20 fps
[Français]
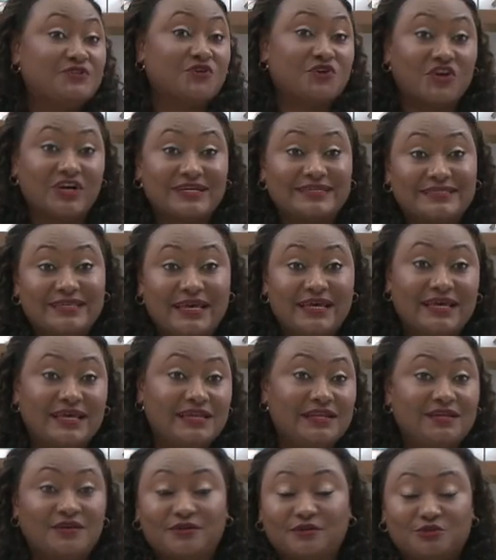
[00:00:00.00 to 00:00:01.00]
de
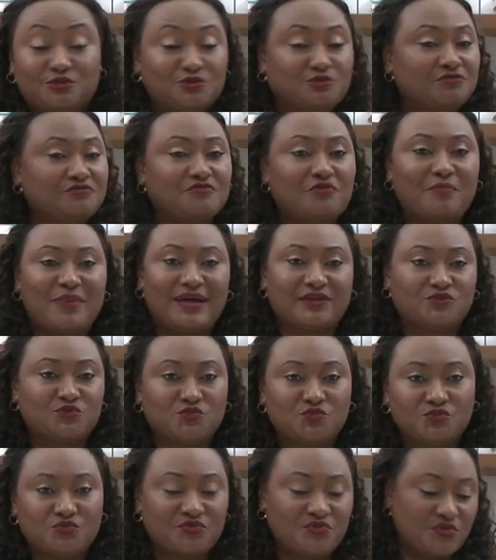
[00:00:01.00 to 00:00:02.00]
cocktails que je trouve de
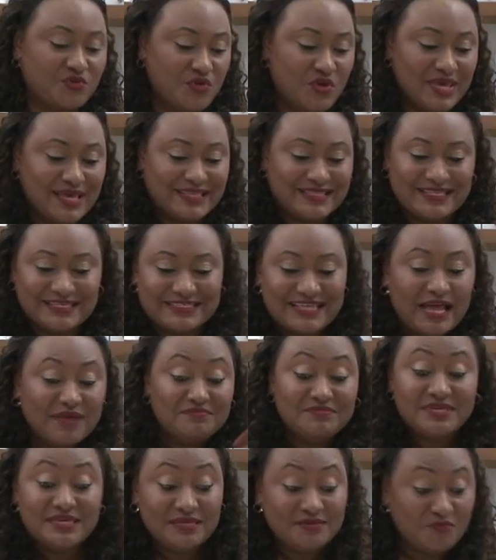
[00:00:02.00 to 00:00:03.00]
partout, que des
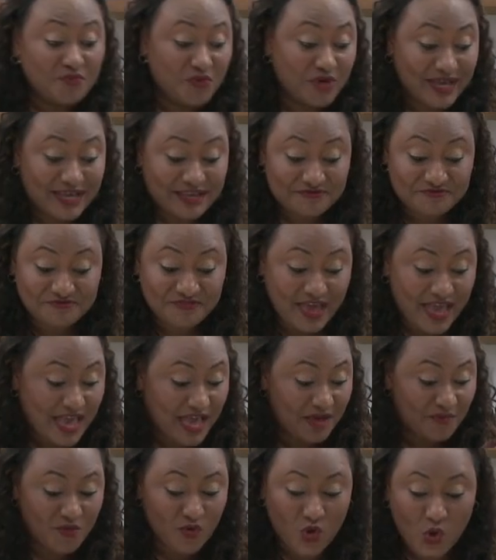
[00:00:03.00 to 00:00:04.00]
amis me
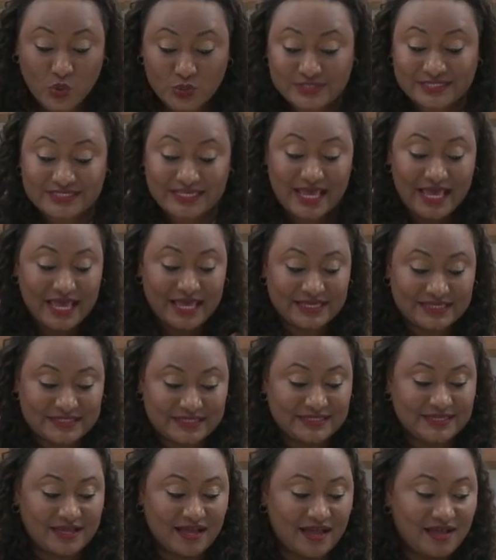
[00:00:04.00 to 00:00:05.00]
réfèrent, me conseillent,
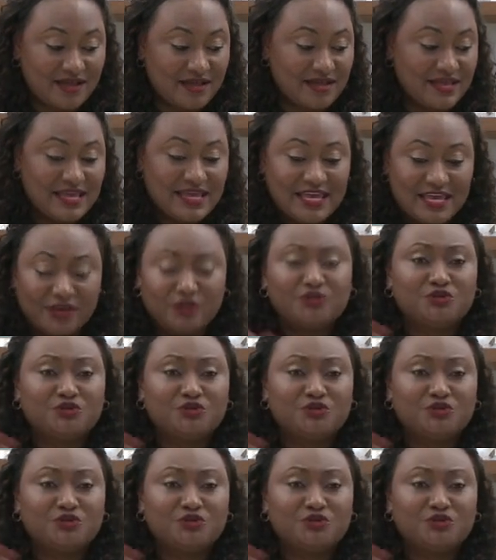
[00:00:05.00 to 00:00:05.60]
etc. Et que